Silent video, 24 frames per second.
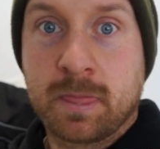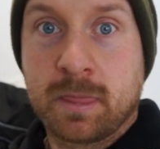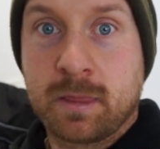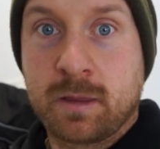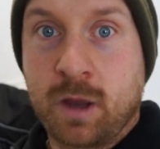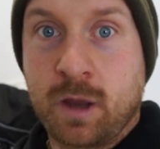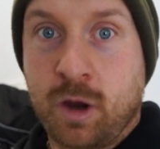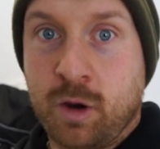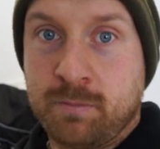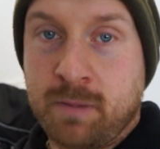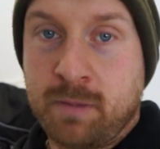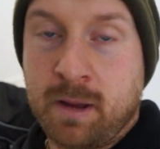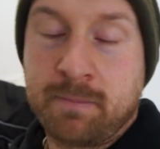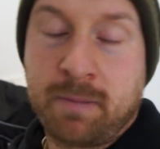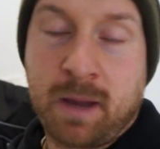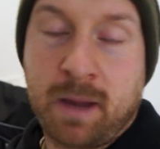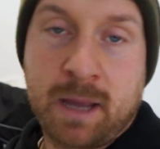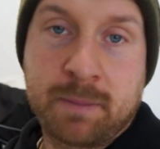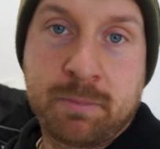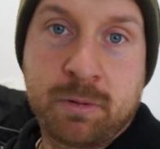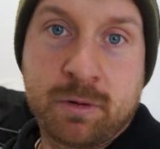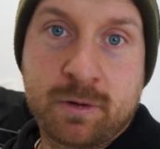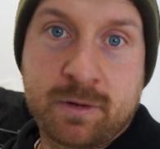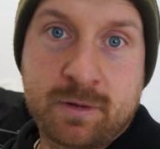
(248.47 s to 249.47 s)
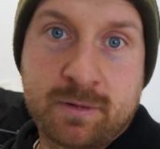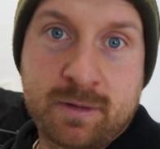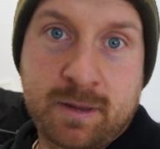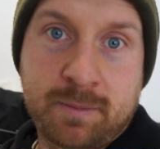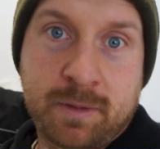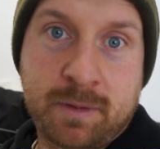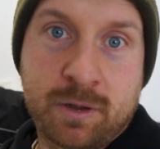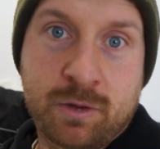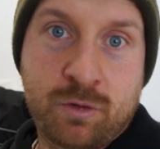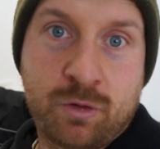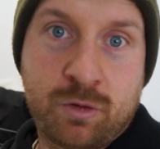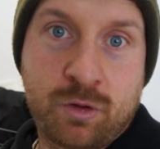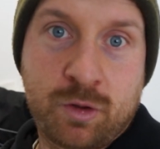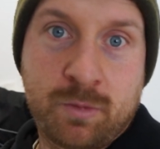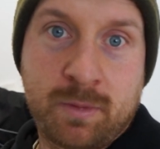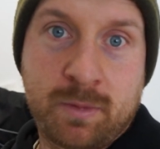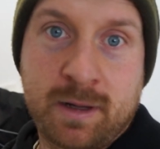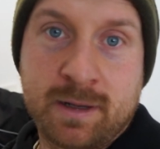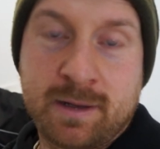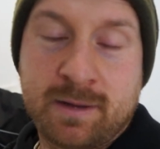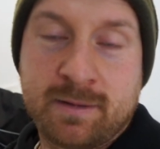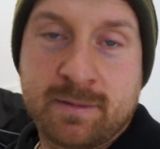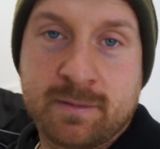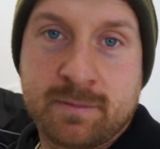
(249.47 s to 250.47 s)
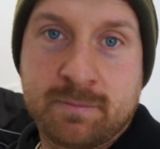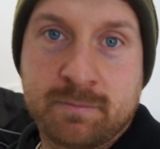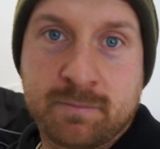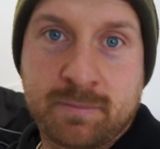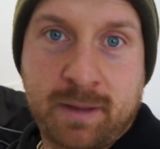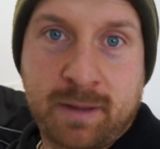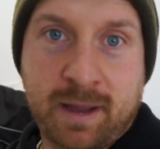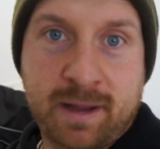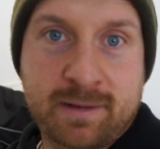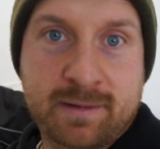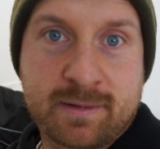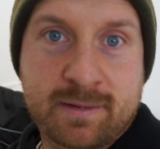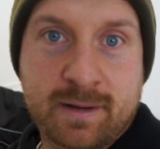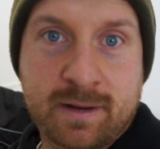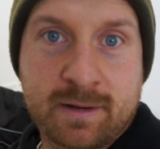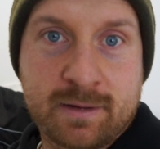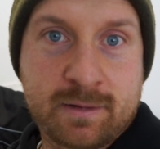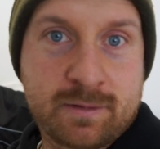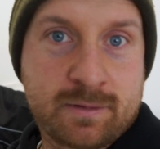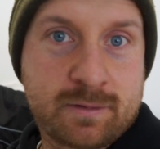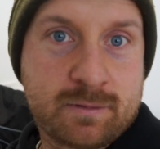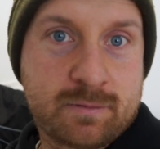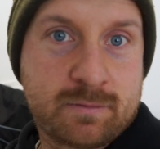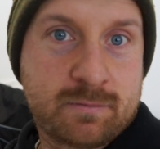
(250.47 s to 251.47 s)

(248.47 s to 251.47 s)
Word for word: Ja, und beim Bikeputzen hat man natürlich überall diesen Brechsand,